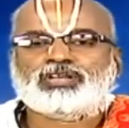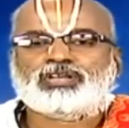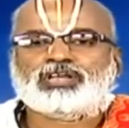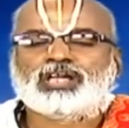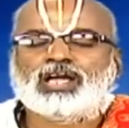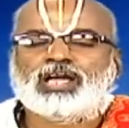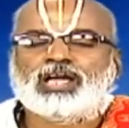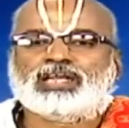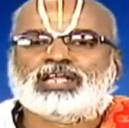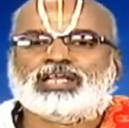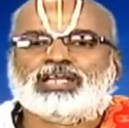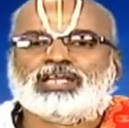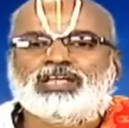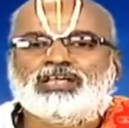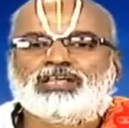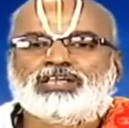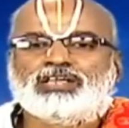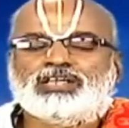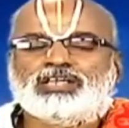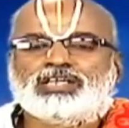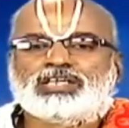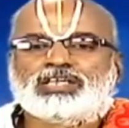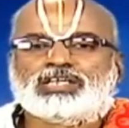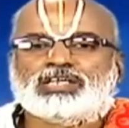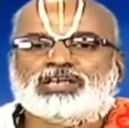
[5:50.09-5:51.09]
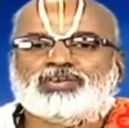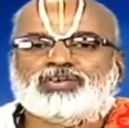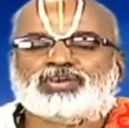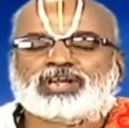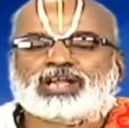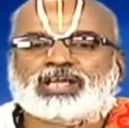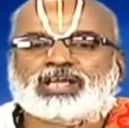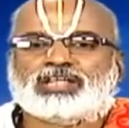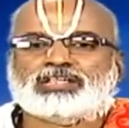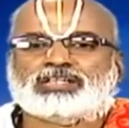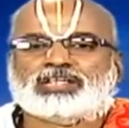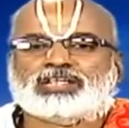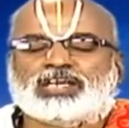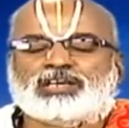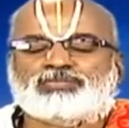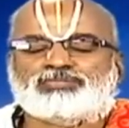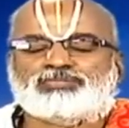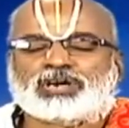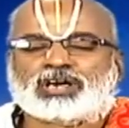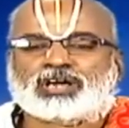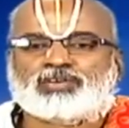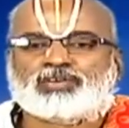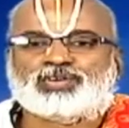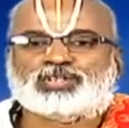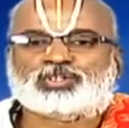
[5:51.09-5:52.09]
కానీ ఎవరైతే
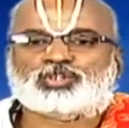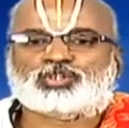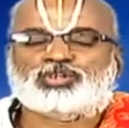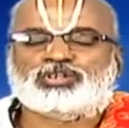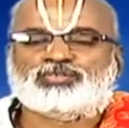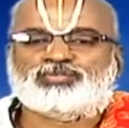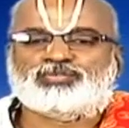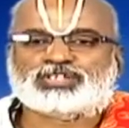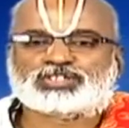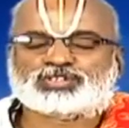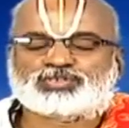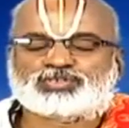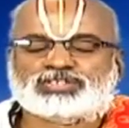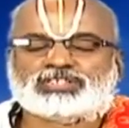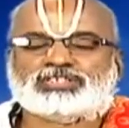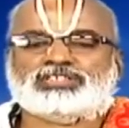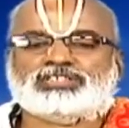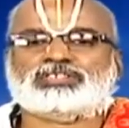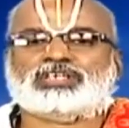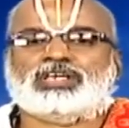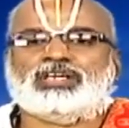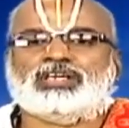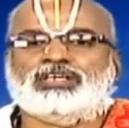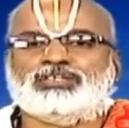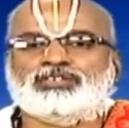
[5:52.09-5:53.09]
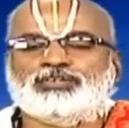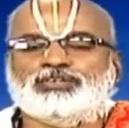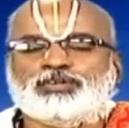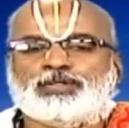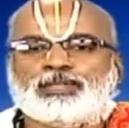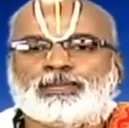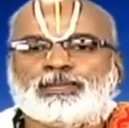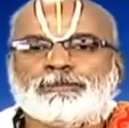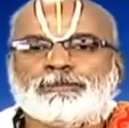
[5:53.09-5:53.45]
భగవంతుని విశ్వసించలేదో